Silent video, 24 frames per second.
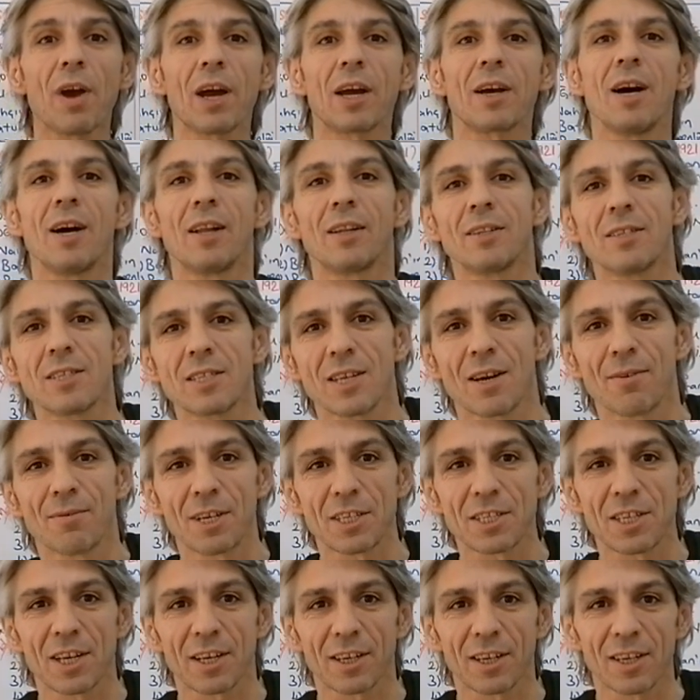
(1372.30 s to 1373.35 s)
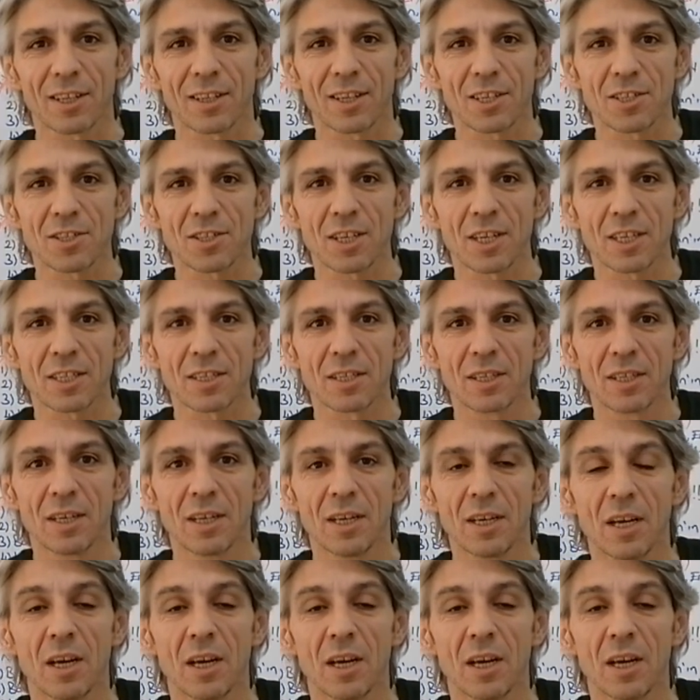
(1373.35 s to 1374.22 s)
ve kanlı savaş arkadaşlar.